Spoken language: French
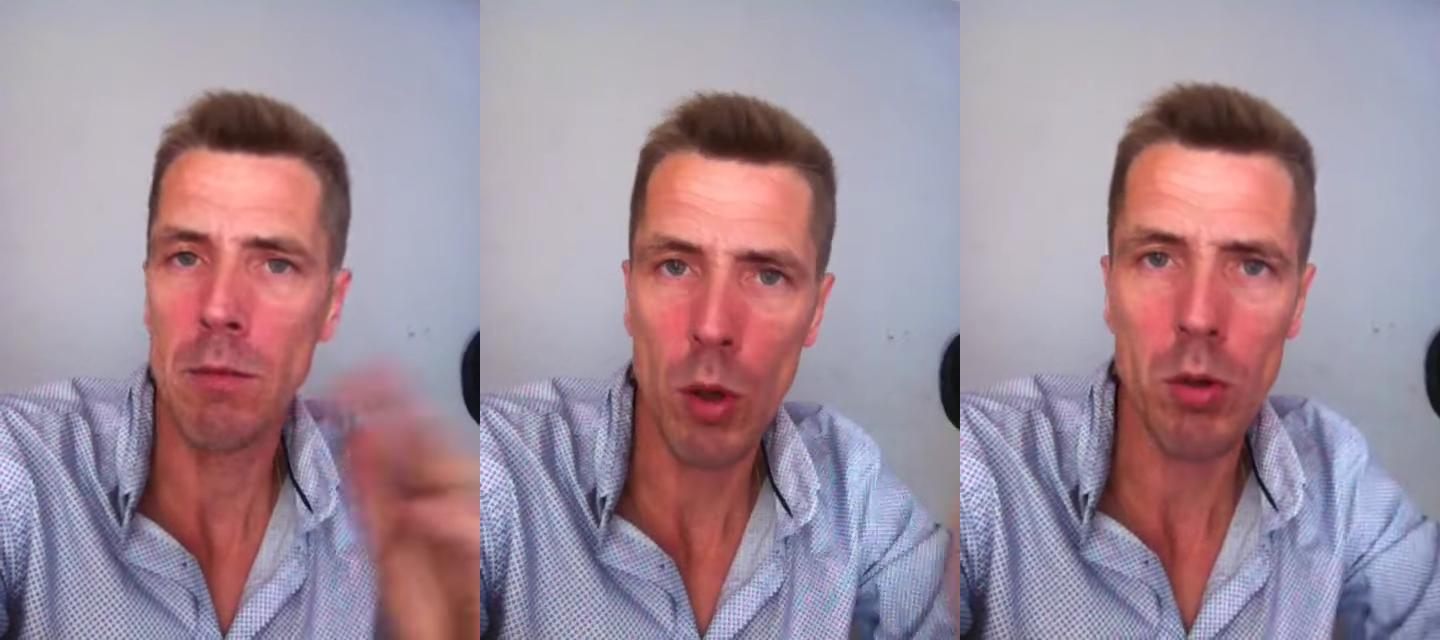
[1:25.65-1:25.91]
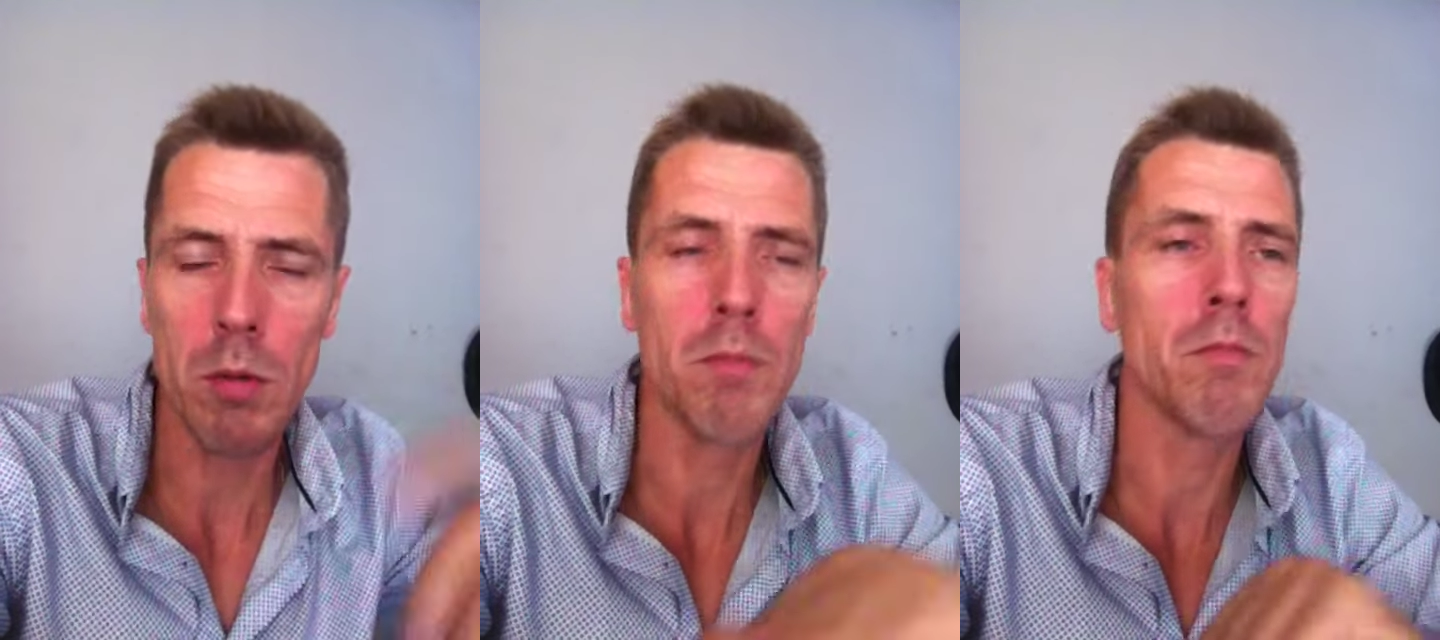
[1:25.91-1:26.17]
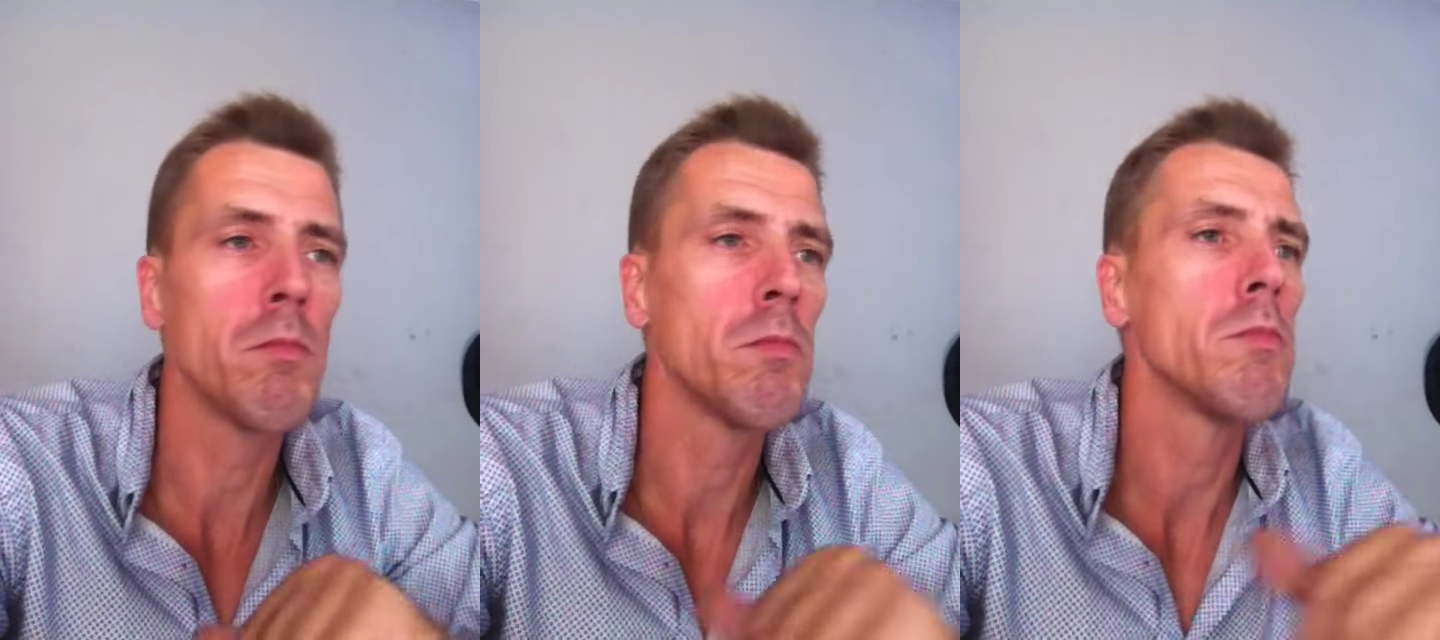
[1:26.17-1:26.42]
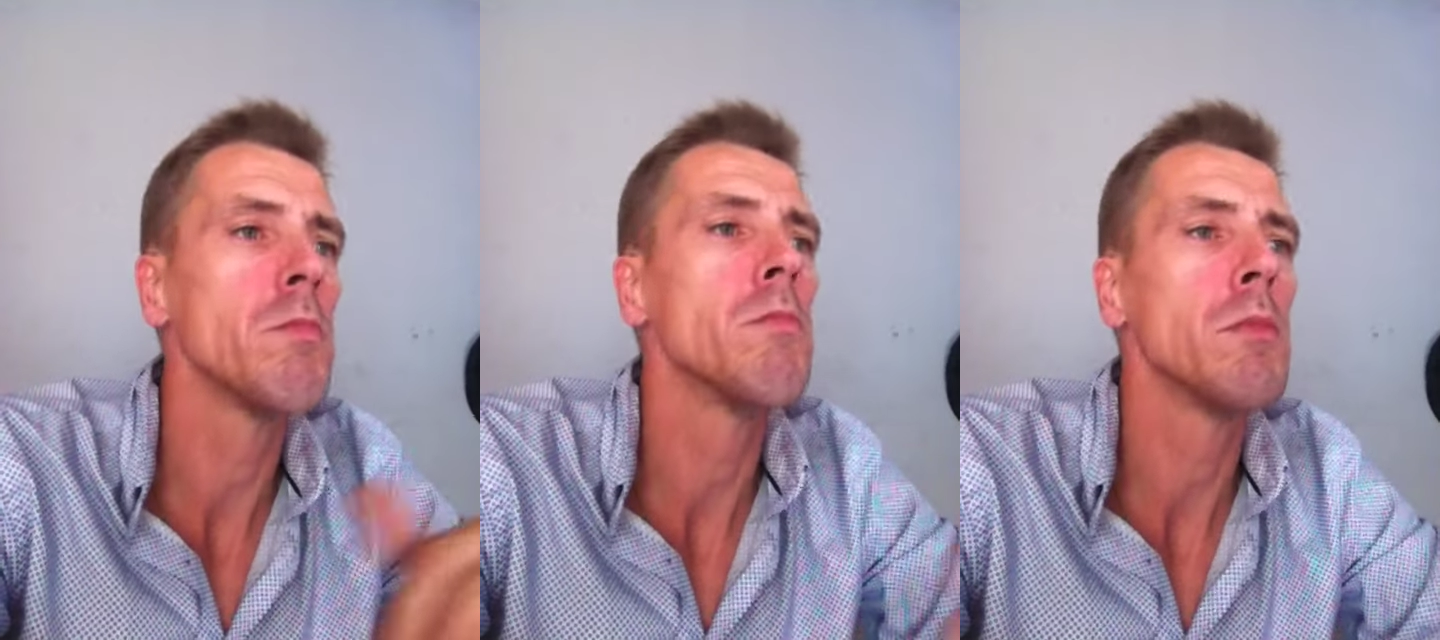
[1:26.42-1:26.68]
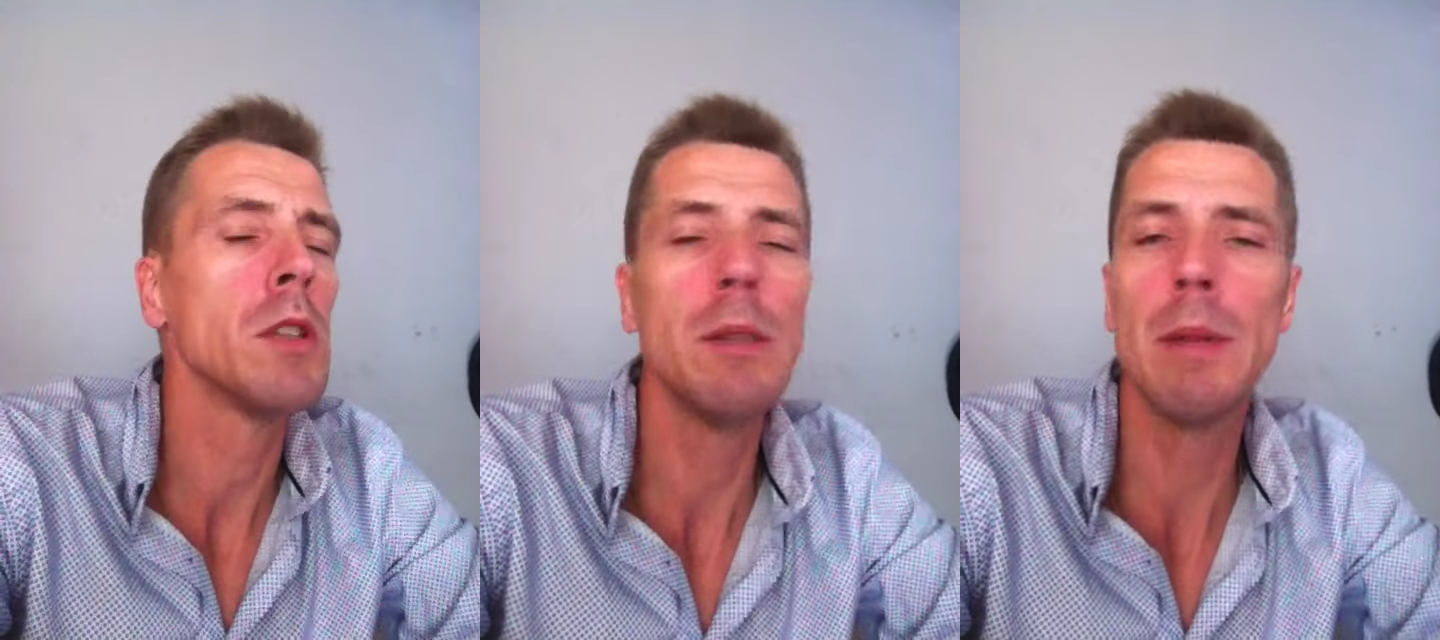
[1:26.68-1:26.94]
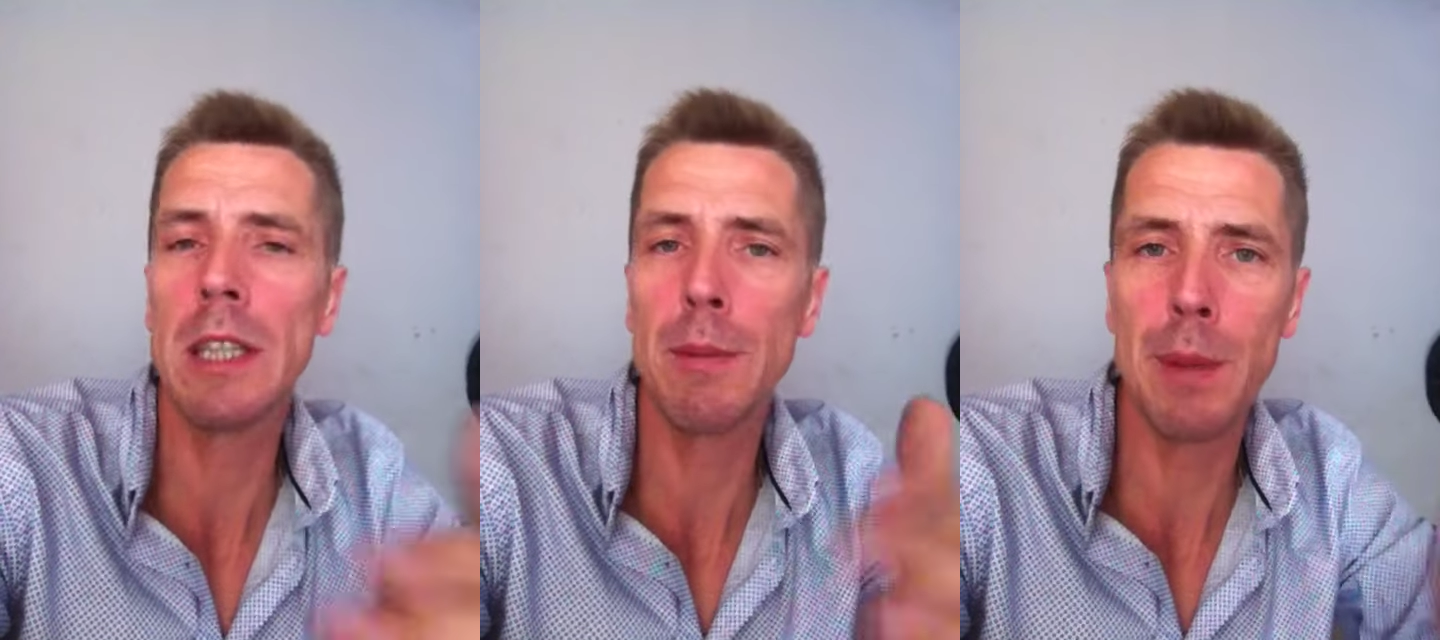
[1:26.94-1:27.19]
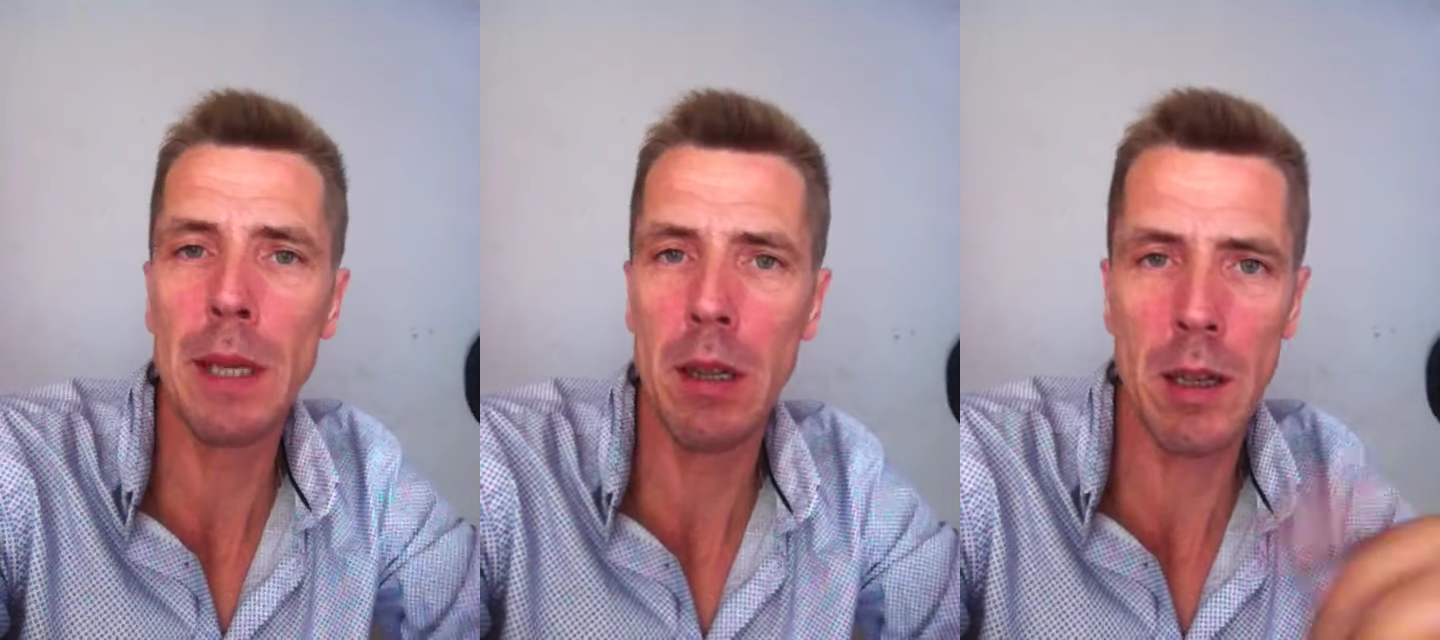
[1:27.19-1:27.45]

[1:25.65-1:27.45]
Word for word: Donc, il m'explique